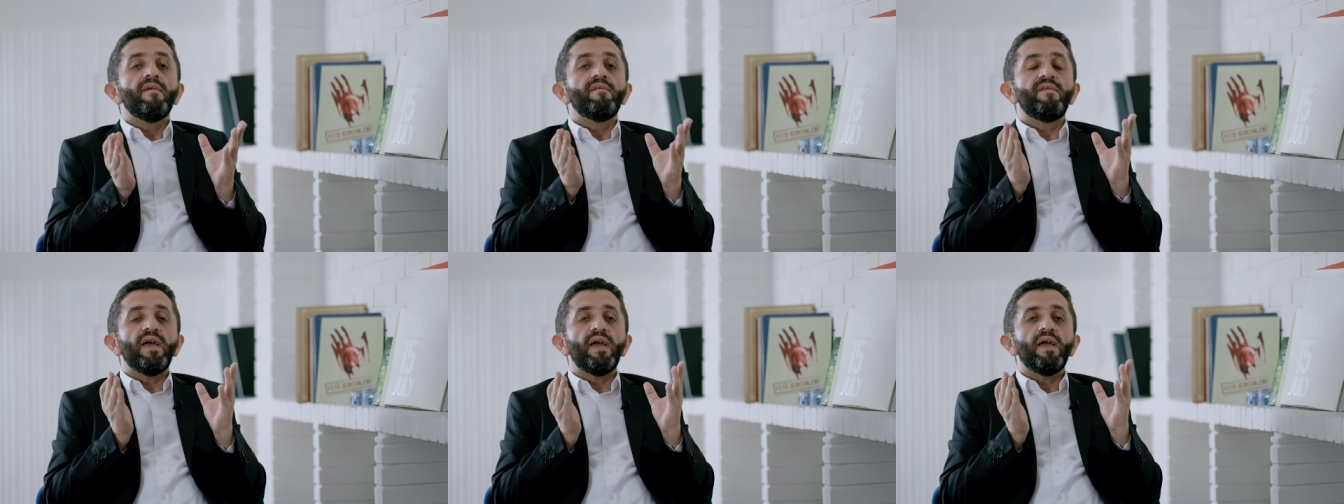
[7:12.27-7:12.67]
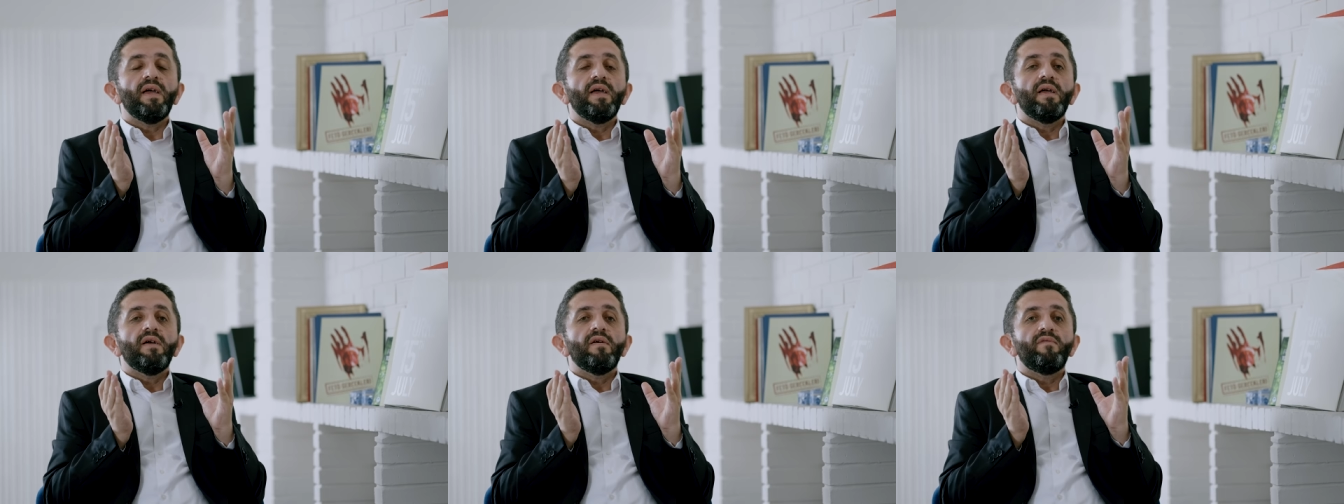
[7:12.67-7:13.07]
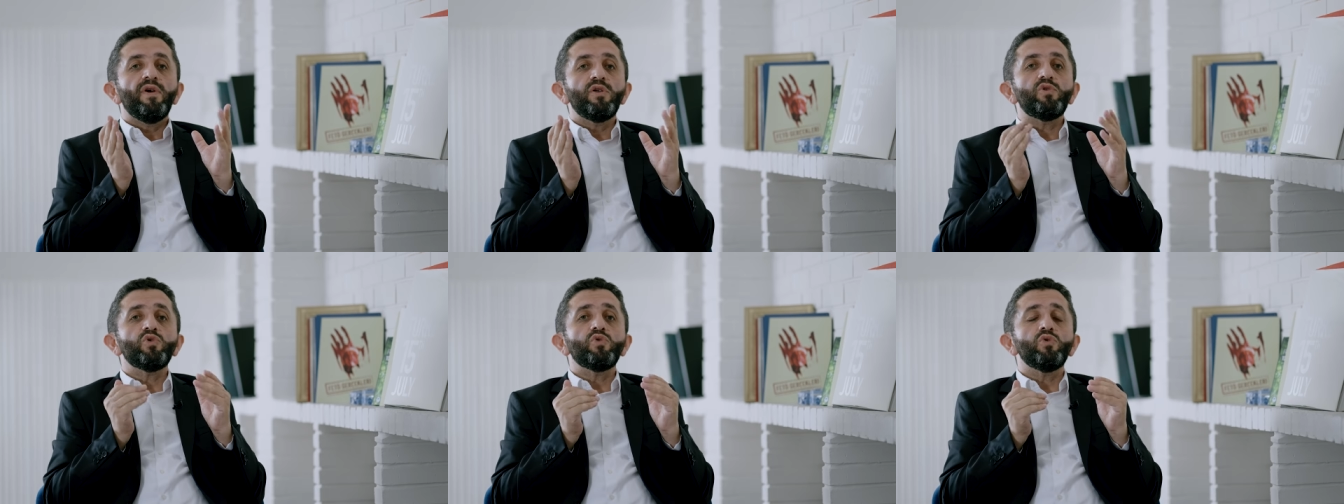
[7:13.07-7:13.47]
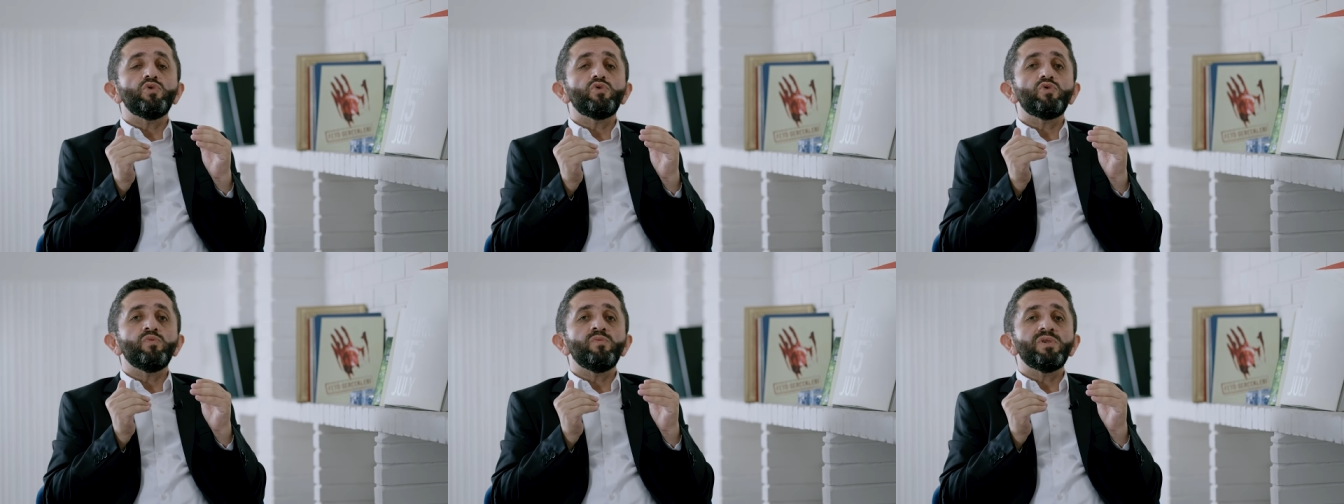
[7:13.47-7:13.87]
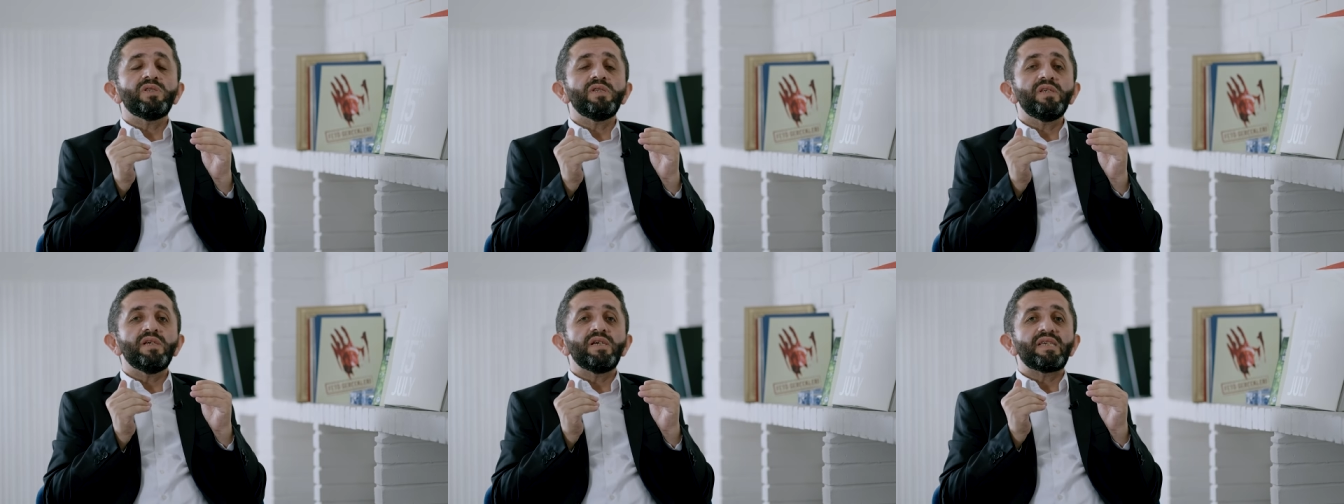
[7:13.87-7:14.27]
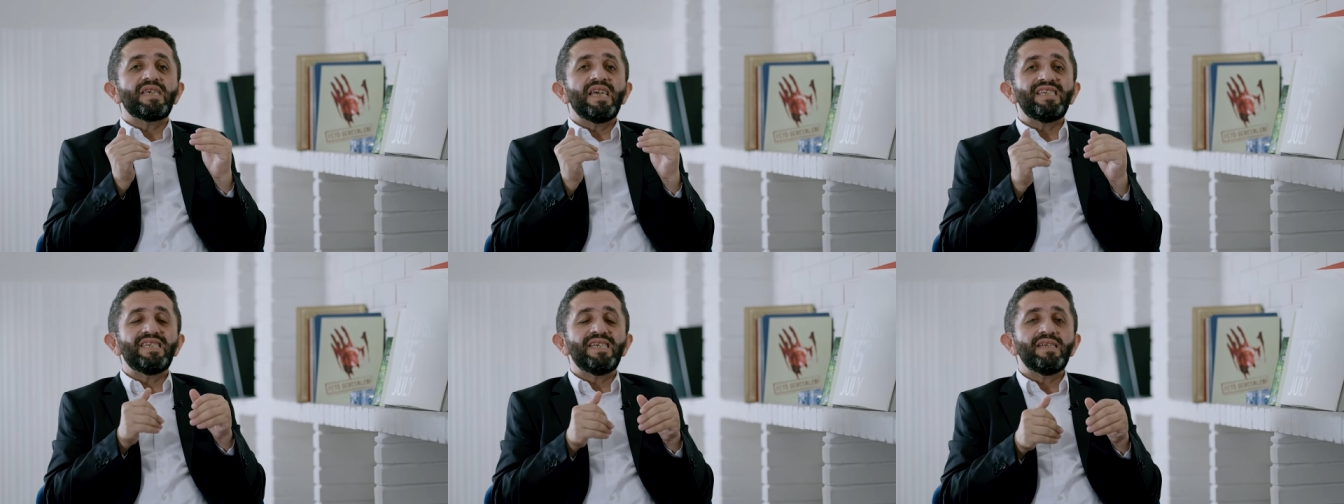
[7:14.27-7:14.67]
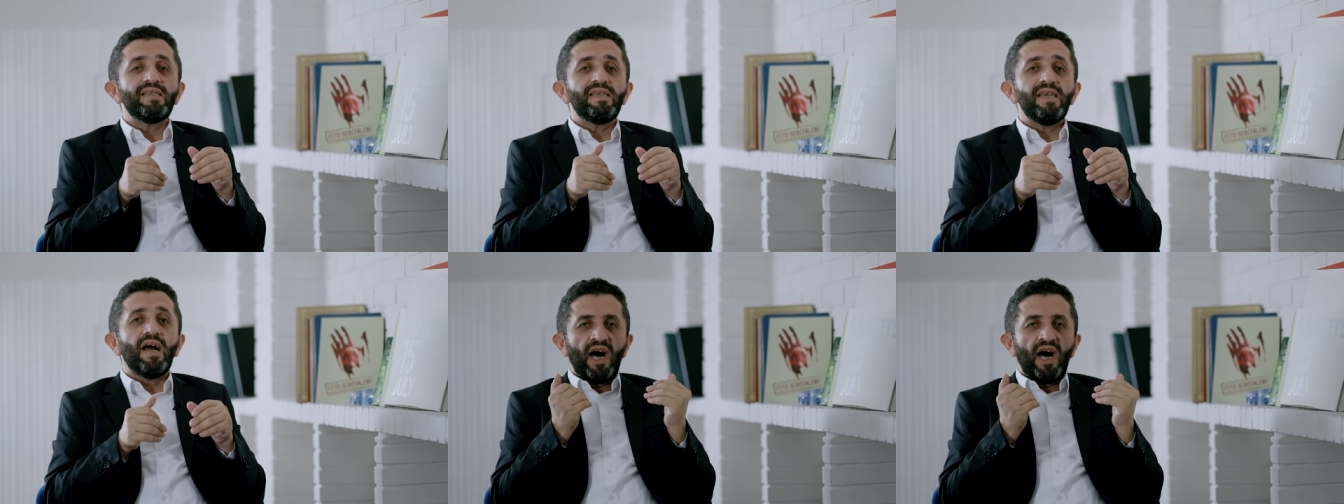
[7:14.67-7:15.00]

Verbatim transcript: ve FETÖ soruşturması geçirdiği